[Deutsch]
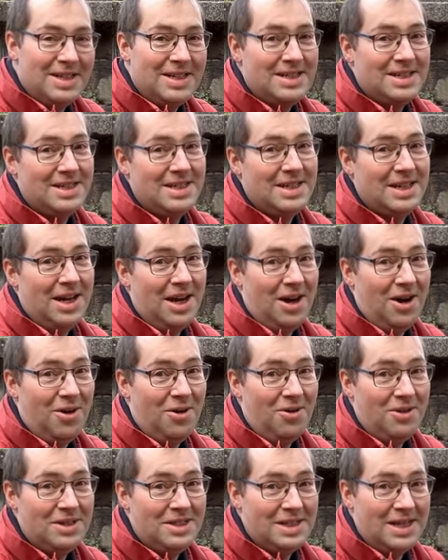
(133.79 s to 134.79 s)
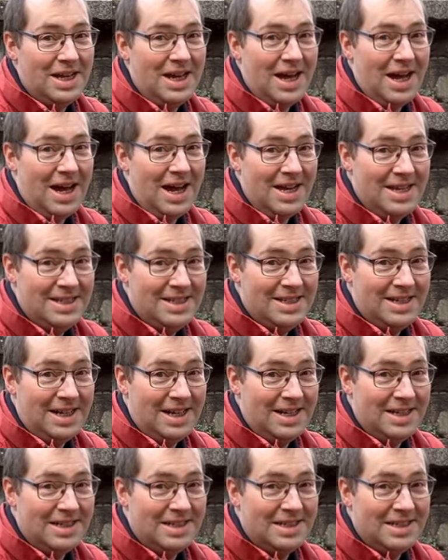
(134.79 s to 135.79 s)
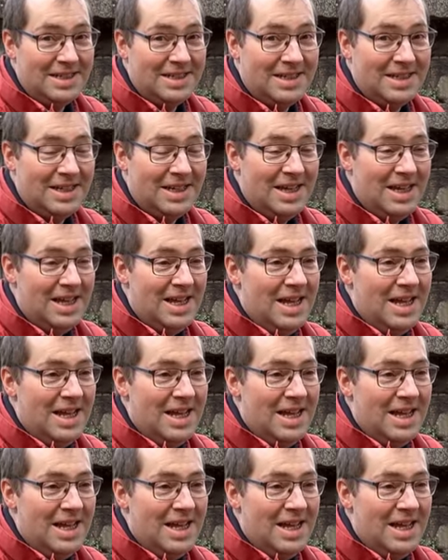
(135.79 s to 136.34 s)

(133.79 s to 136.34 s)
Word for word: ist die auch sehr eisenhaltig.